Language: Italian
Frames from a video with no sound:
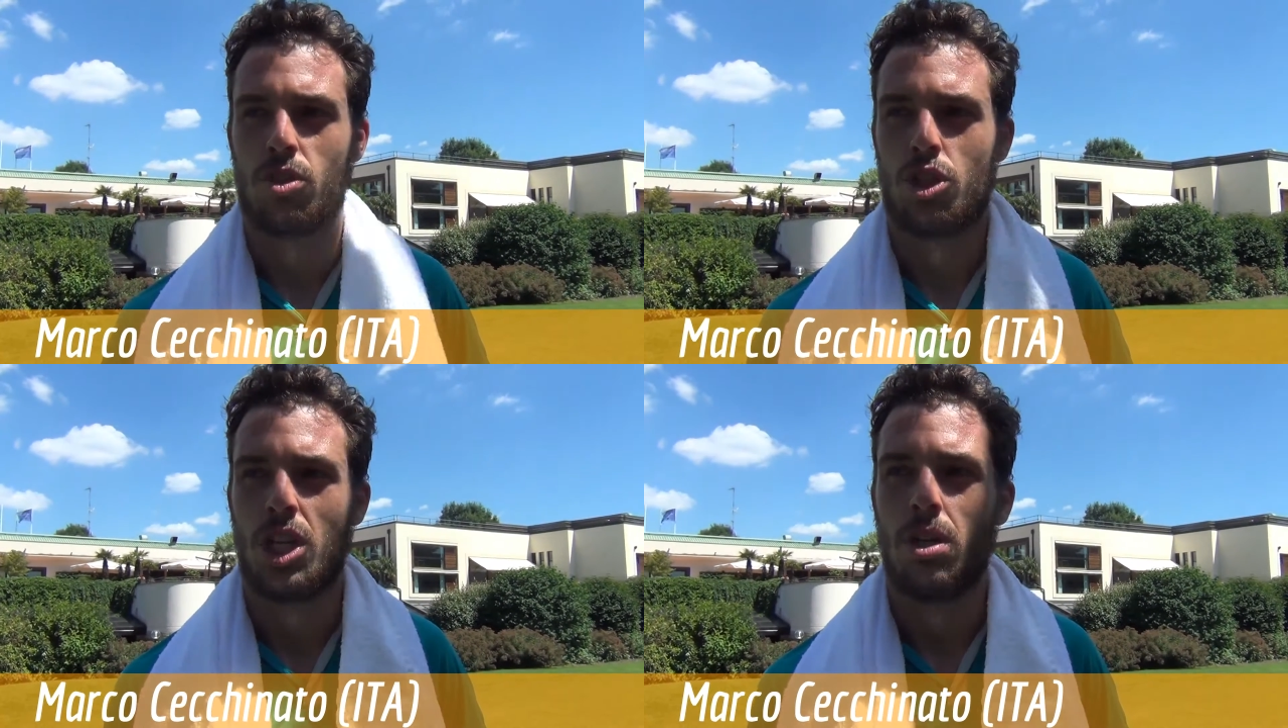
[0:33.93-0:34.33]

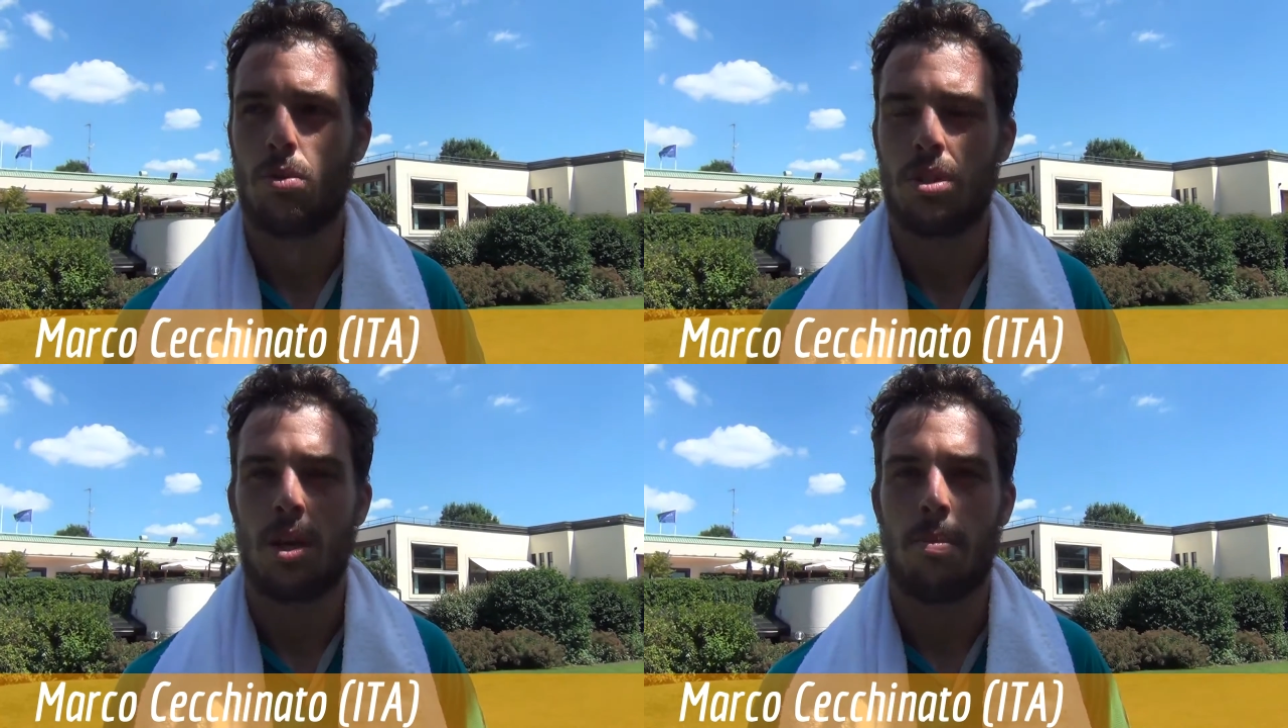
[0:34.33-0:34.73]

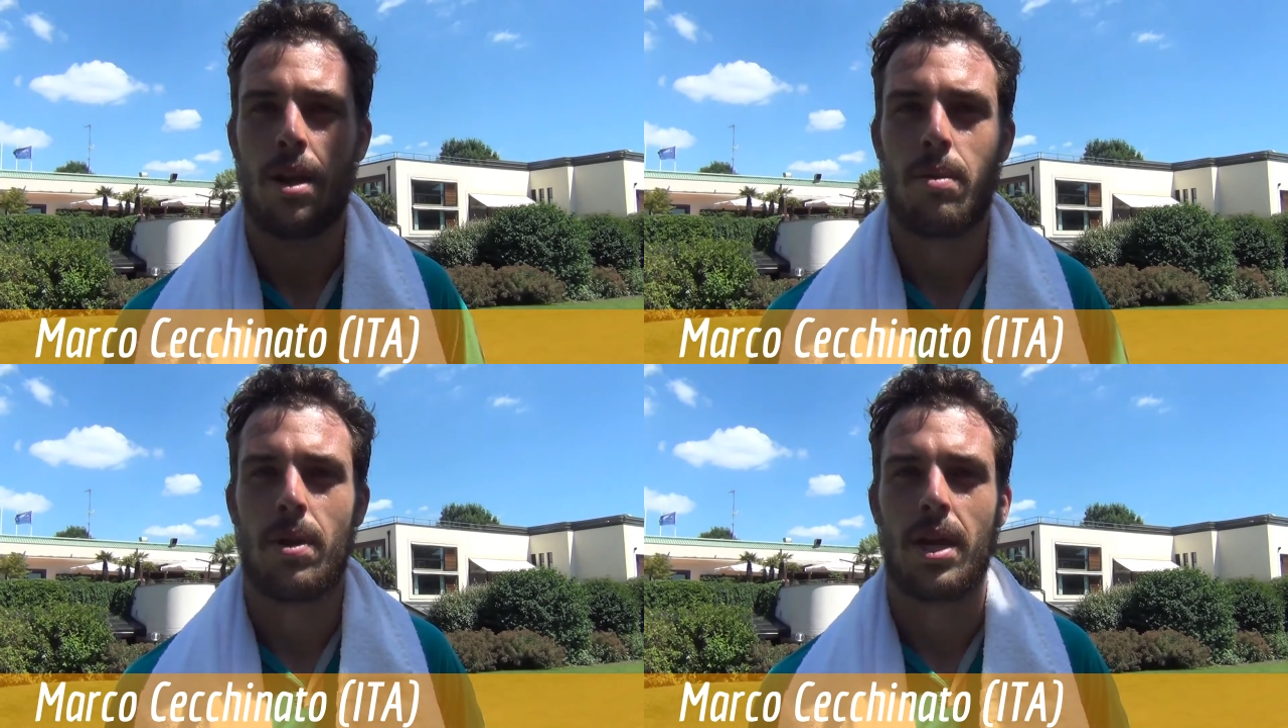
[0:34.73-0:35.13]
5-6
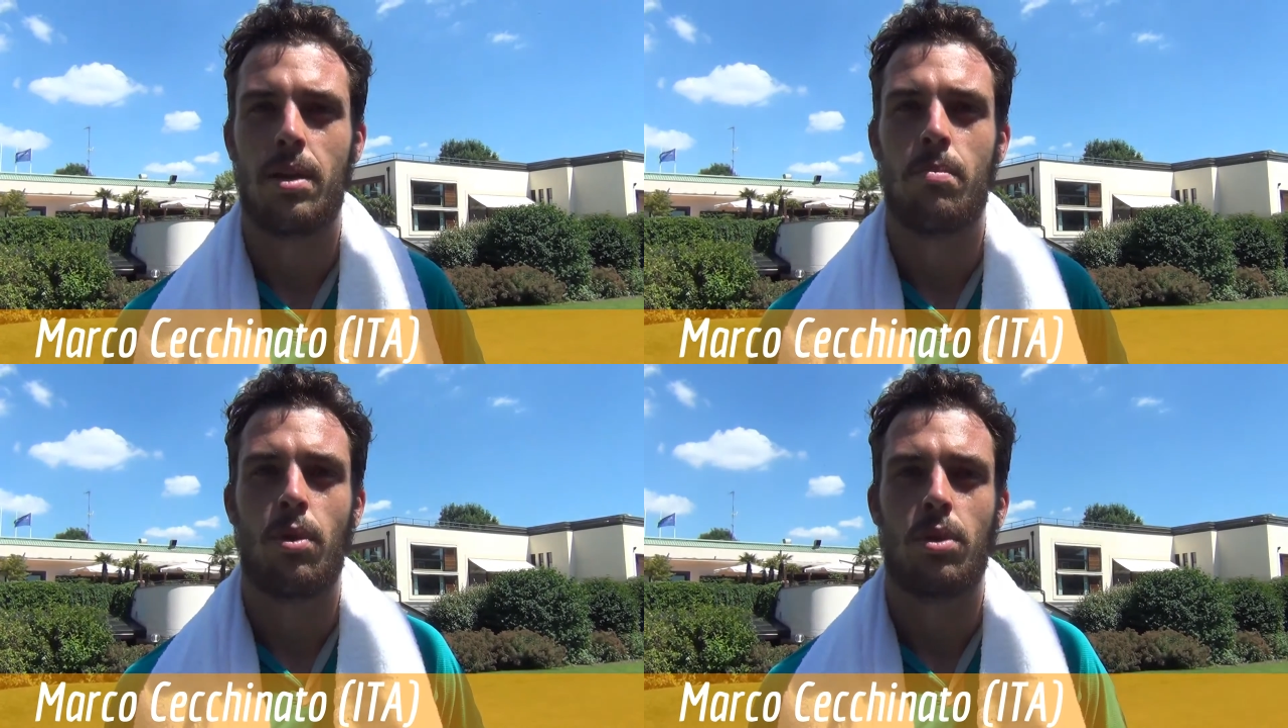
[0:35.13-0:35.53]
palle break
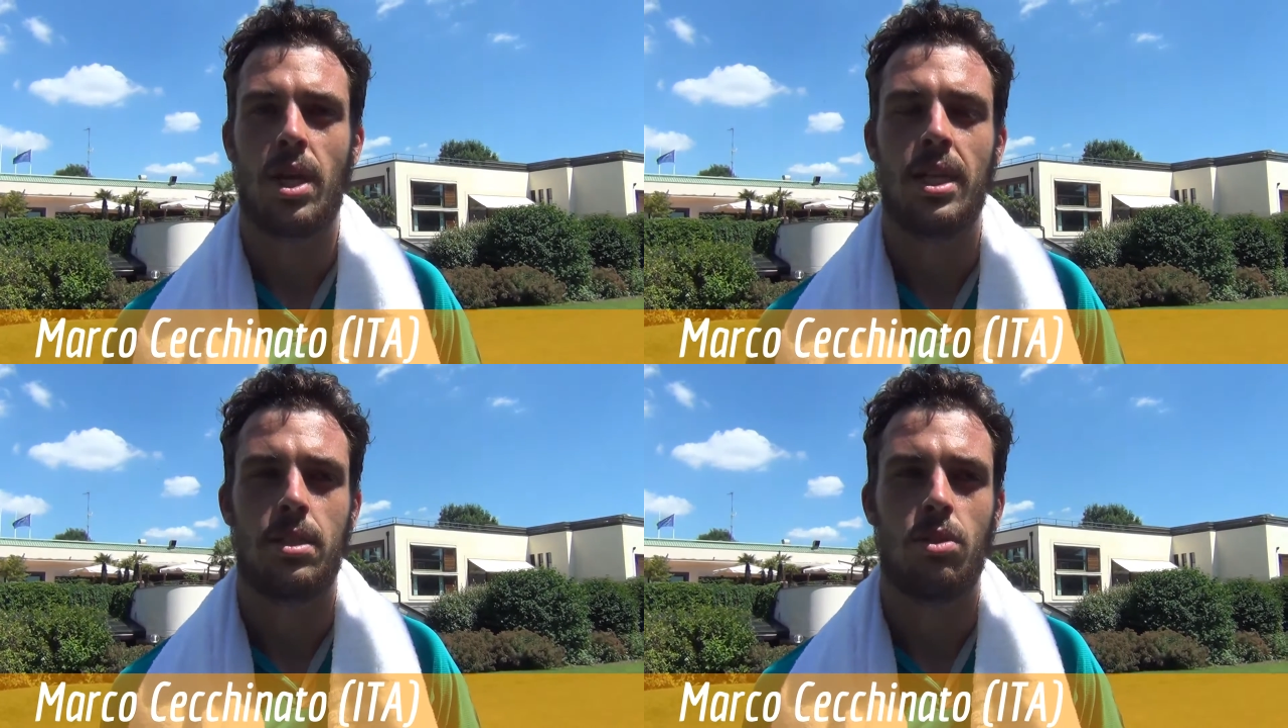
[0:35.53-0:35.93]

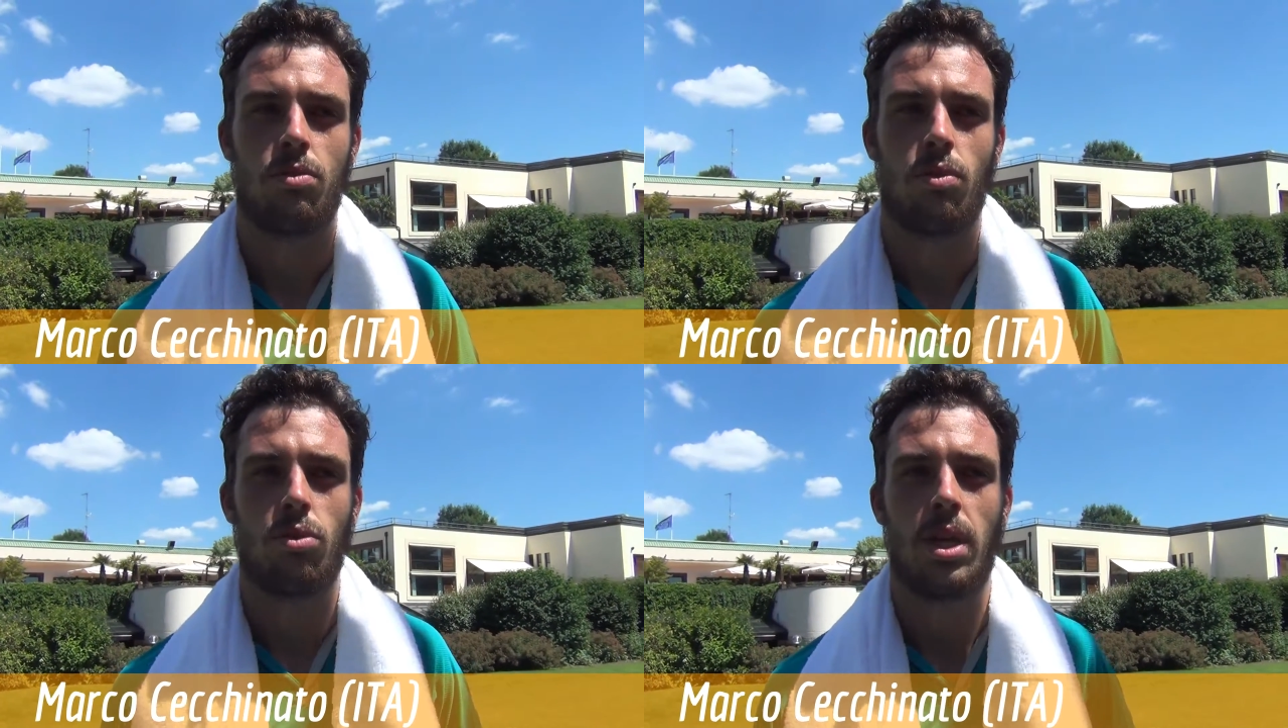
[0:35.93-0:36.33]
importanti non
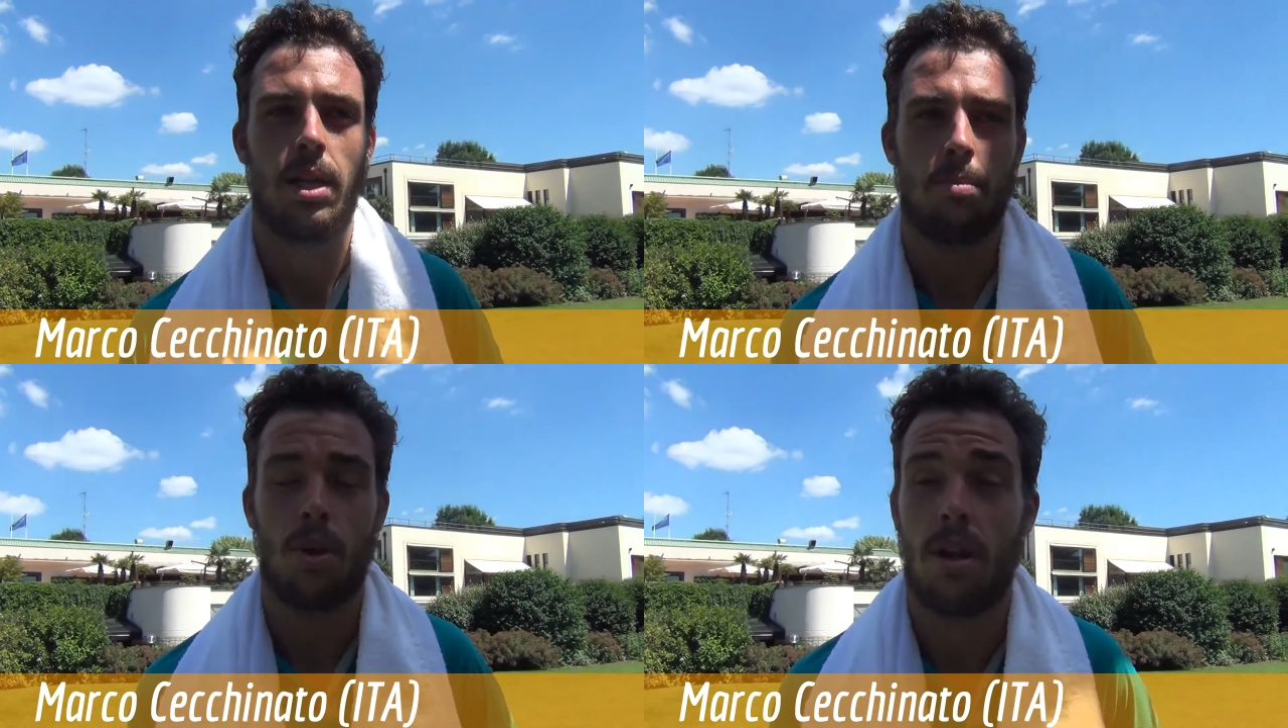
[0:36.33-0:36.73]

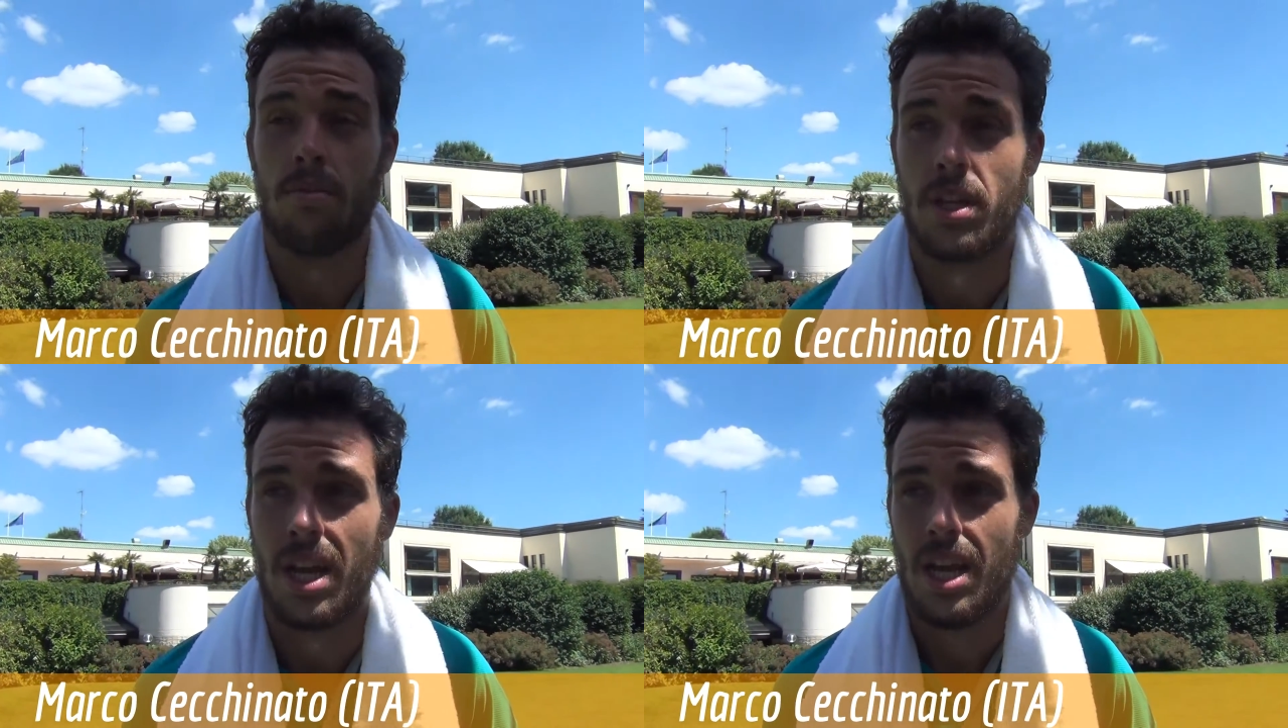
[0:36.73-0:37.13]
sfruttate, poi alla
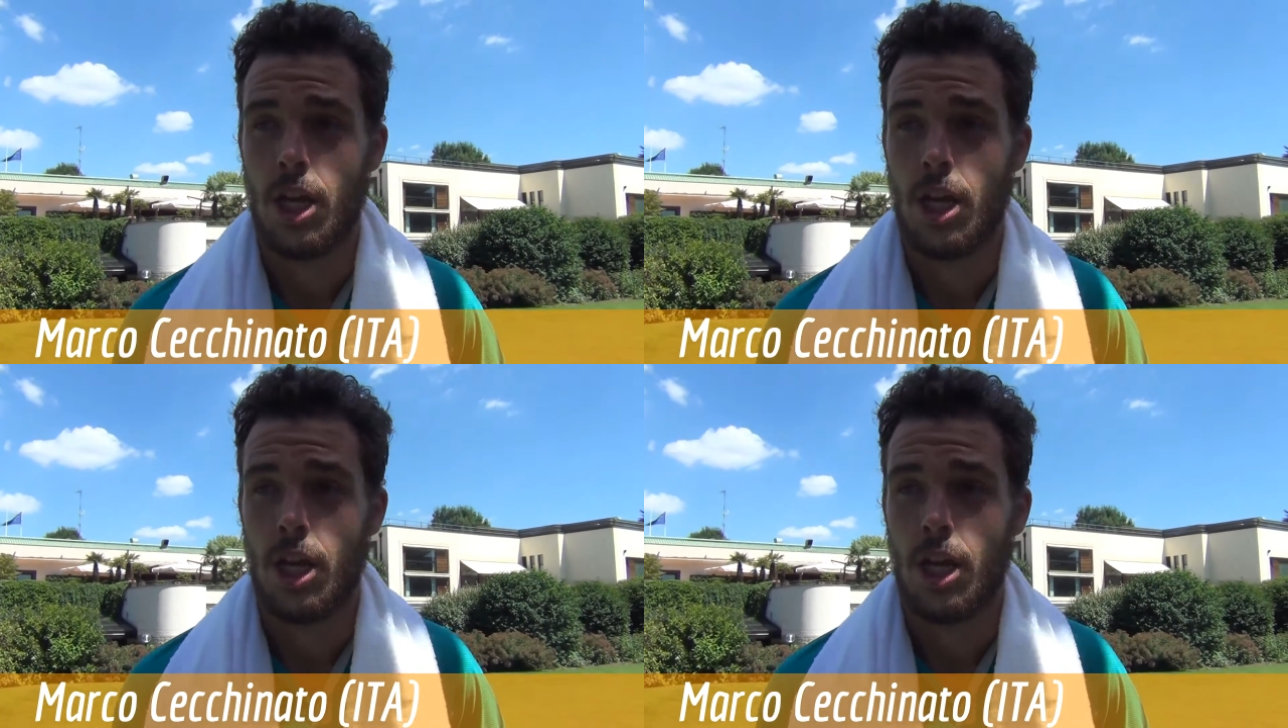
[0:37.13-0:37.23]
fine